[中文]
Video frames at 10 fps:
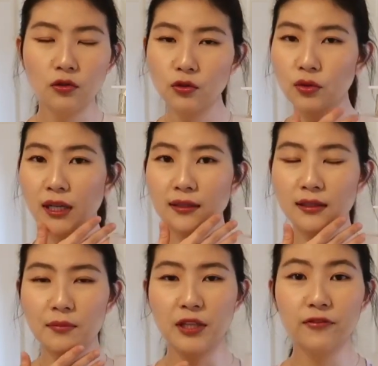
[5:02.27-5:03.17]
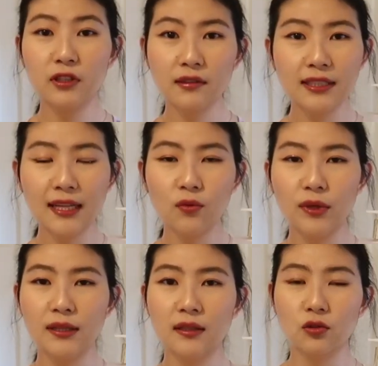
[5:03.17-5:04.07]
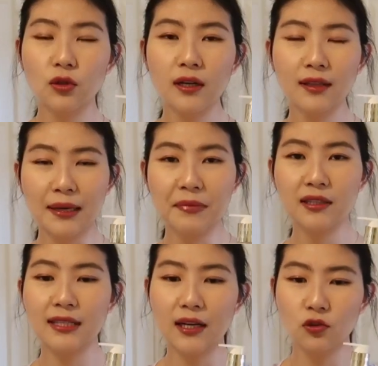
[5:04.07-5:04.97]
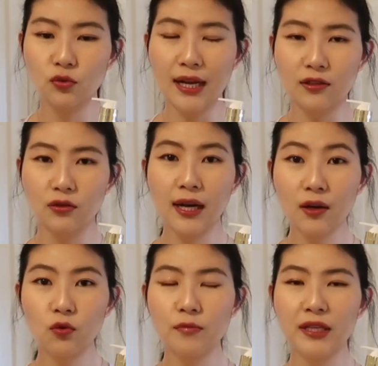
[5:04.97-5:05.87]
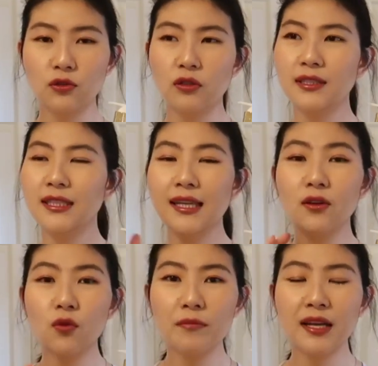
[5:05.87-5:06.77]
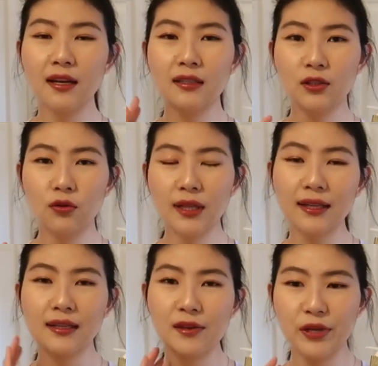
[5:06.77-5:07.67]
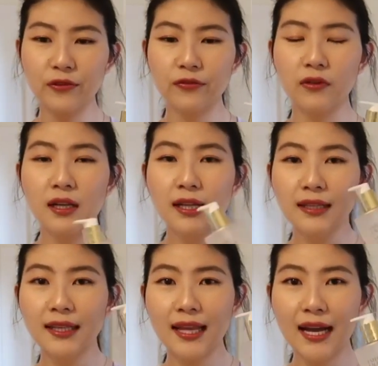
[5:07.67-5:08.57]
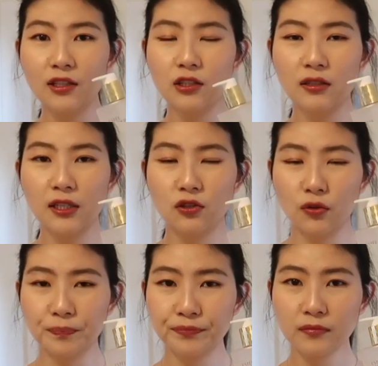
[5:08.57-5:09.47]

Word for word: 就是让你的皮肤更加的稳虽然蓝贝尔家主打就是抗过敏，就是今天你过敏了，你用它你可以平复，但它是那种